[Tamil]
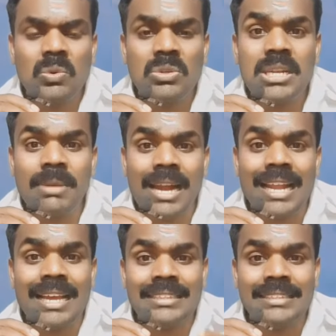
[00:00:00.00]
ஒரு சில பேர்
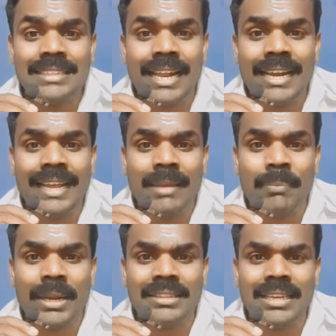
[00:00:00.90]
அடகாத்துக்கிட்டுறாங்க டே
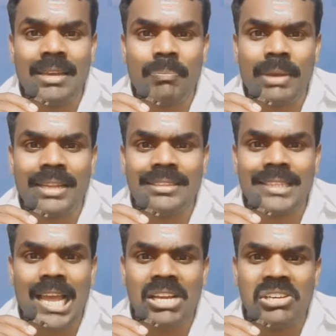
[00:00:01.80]
பறத்து பறத்து
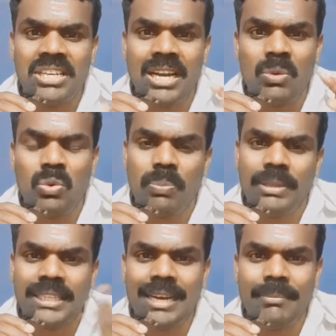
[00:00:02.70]
நாகரிஜன் எல்லாம் ஊர்
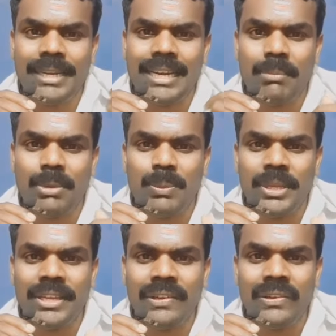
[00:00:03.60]
பார்த்து கிளம்பிட்டிங்களா
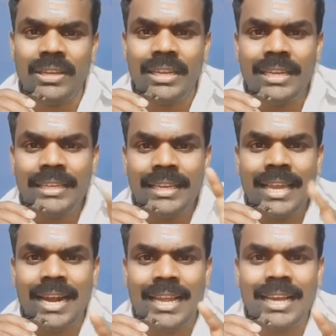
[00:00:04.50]
மறுபடியும்
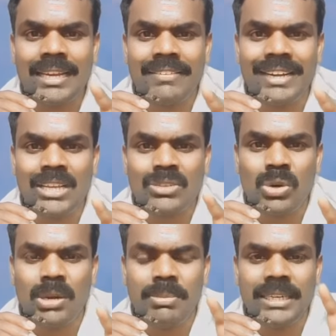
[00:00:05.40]
இங்கேயே அடகாக்க வேண்டாம்
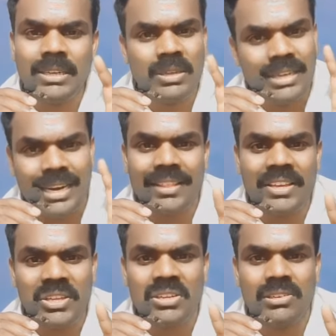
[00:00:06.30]
சோளப்பட்டி நல்லா
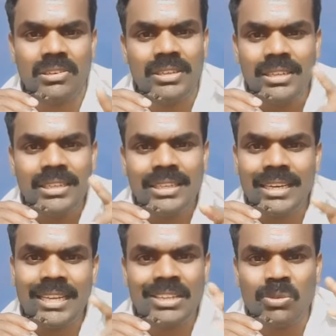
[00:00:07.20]
தான் இருக்கும்
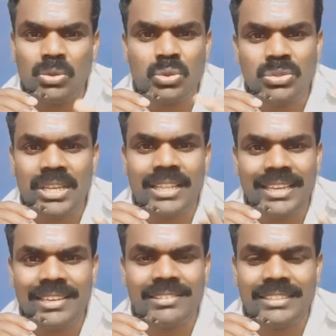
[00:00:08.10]
இருக்கிறதுக்கு உங்களுக்கு சொகுசாக
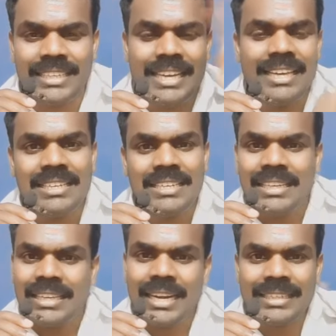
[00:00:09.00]
தான் இருக்கும் இங்கே
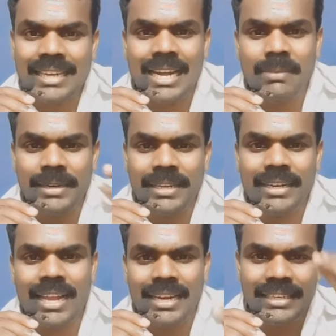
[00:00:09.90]
இடத்த காலி
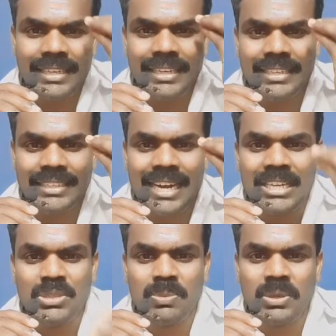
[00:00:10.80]
பண்ணியிருக்கடா நீங்கள் இங்கே இருந்தீங்கன்னா
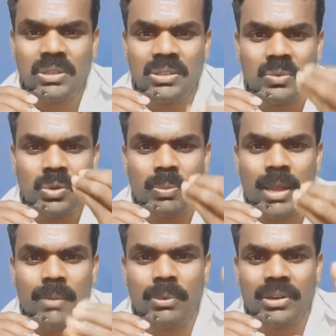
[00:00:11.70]
அழிஞ்சு போயிடும்
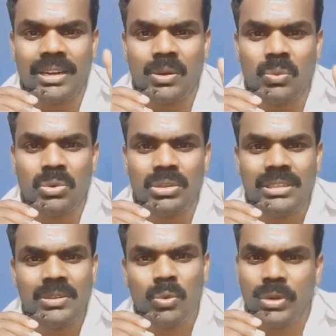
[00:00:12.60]
உருப்படாமல் போயிடும் நம்ம ஊர்
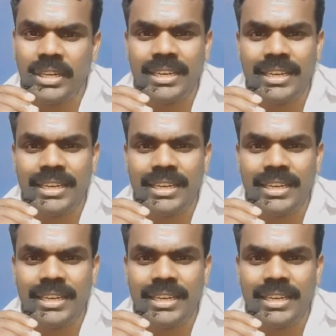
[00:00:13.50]
ஓடிடுங்க